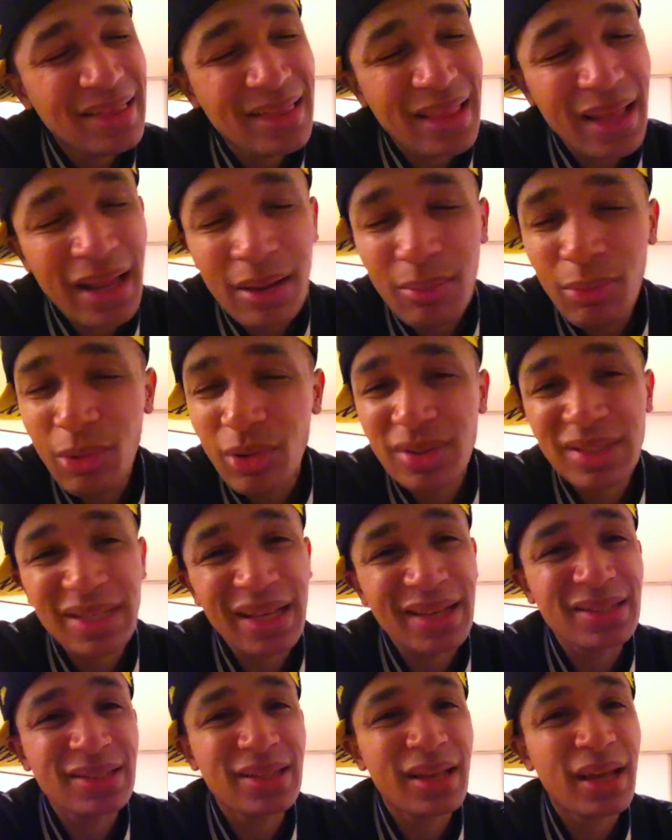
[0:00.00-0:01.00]
tellement
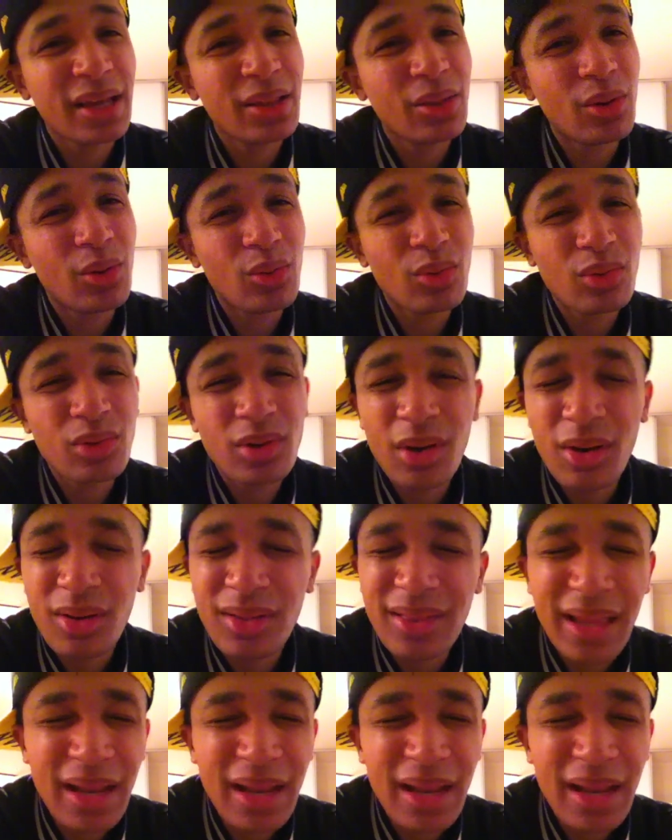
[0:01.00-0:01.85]
ça se traîne en longueur,